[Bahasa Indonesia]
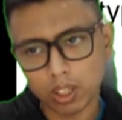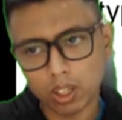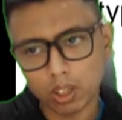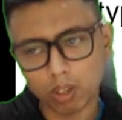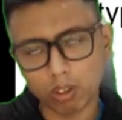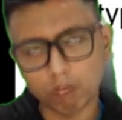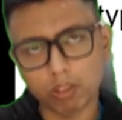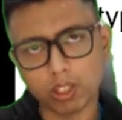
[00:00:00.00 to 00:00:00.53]

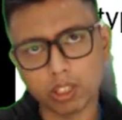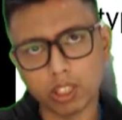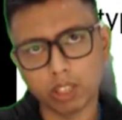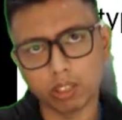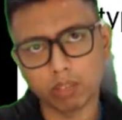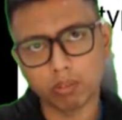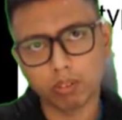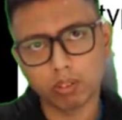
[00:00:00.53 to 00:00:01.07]

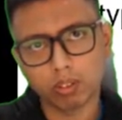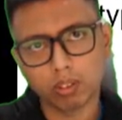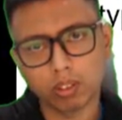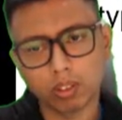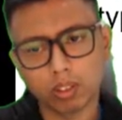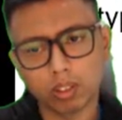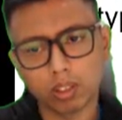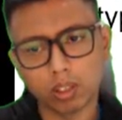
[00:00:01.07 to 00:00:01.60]
konvergen,
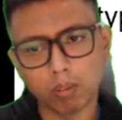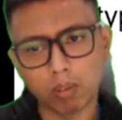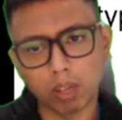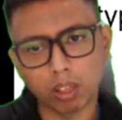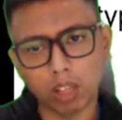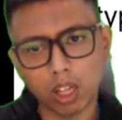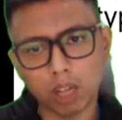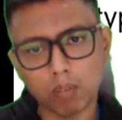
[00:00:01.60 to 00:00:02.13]
di
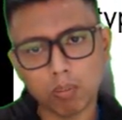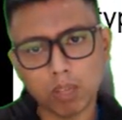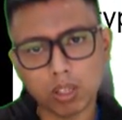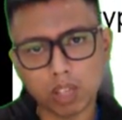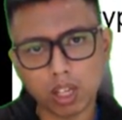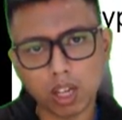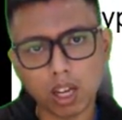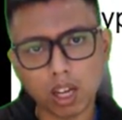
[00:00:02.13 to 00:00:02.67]
mana
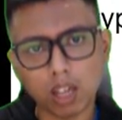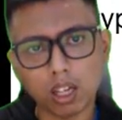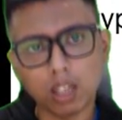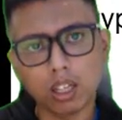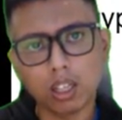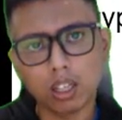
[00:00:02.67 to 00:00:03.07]
bisa